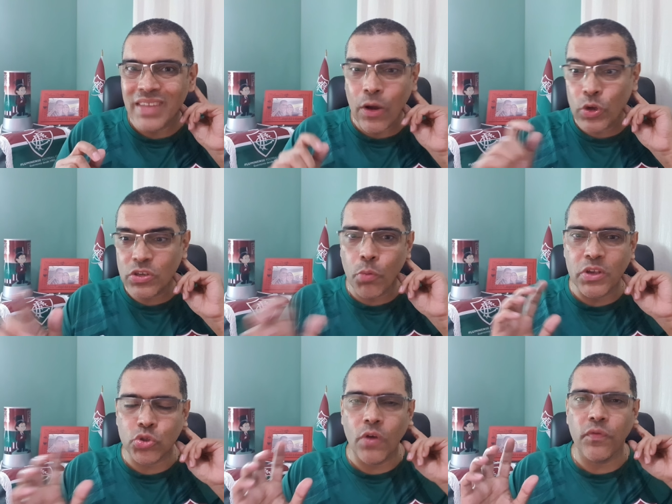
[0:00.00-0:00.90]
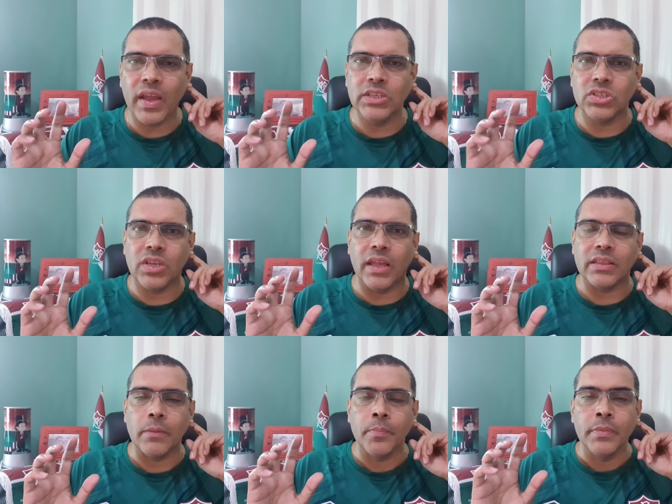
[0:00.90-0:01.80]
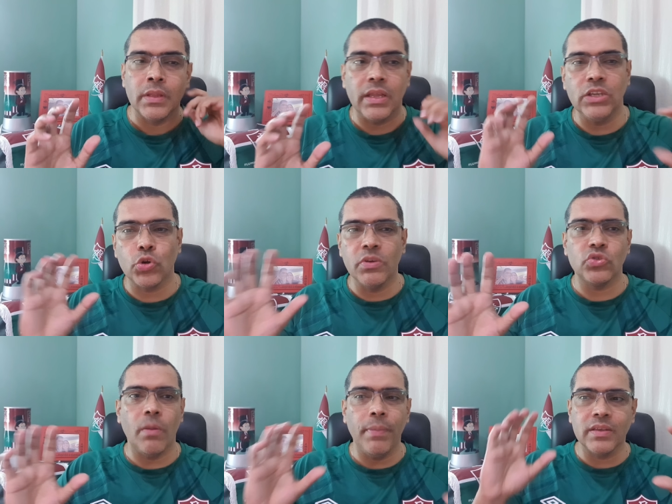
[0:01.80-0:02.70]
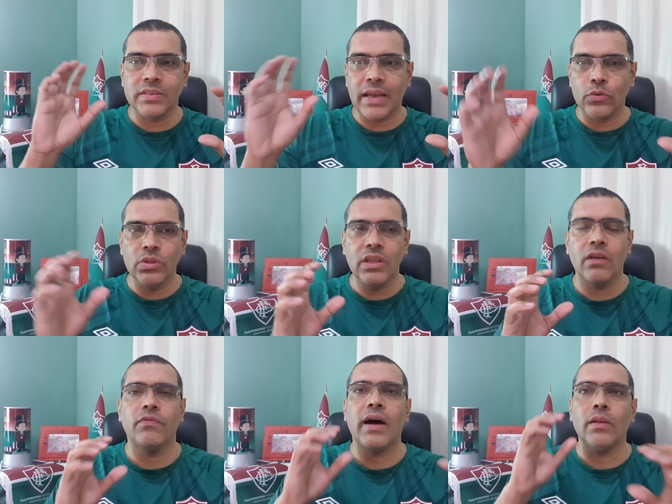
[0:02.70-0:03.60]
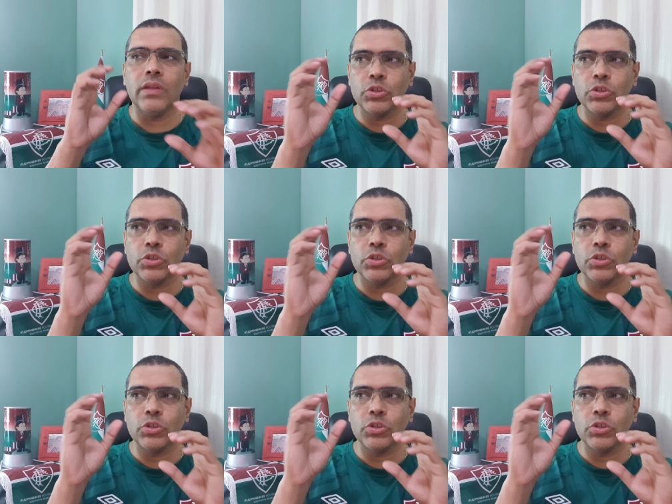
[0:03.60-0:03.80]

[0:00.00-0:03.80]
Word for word: E a coisa começou a ficar estreita. E a gente começou a pensar no intervalo,